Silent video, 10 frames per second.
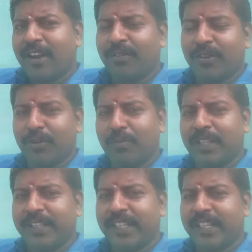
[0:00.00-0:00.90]
அவங்க
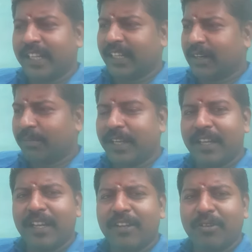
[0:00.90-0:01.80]
ரூமில் திட்டிகிட்டே இருக்கிறப்ப
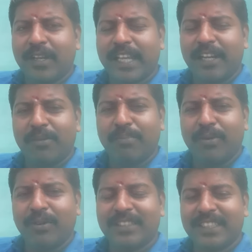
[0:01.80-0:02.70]
என்ன இன்னும் கையில்
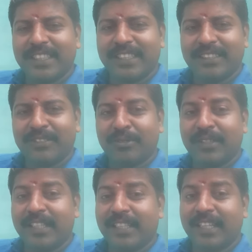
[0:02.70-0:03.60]
பூ வச்சுக்கிட்டு
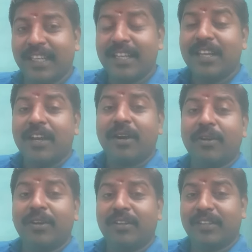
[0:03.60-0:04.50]
சுற்றிட்டுருக்க
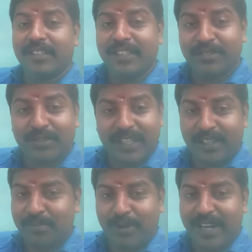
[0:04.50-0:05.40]

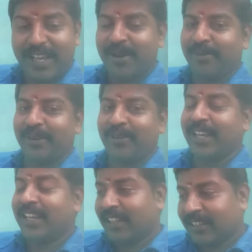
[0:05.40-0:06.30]
ஈஸ்வரனுக்கு போடல
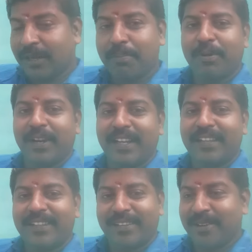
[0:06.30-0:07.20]
அப்படின்னோடனே நான்
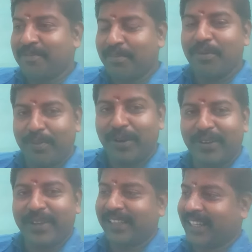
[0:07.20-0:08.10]
போடுறேன் பூ
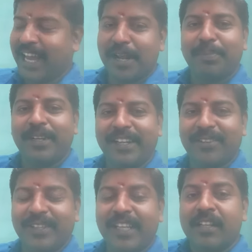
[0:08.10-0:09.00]
போட்டுருவேன் இந்த ஹேர்பின்
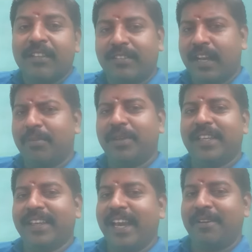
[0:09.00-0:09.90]
எடுக்க வந்தேன்
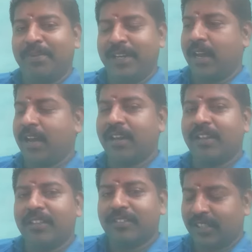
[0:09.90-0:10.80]
சாமிக்கு ஹேர்பினா
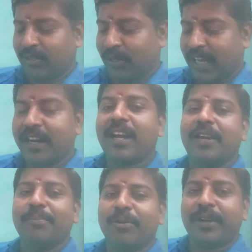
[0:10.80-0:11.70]
சரி கொண்டா
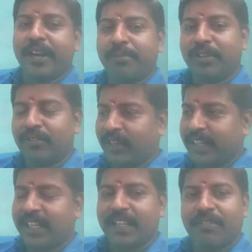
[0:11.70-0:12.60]
நானே போட்டுறேன் அப்படின்னு
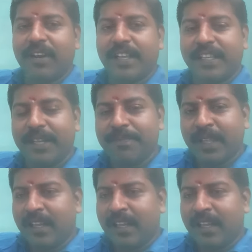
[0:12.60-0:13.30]
சொல்லிட்டு அதை வாங்கி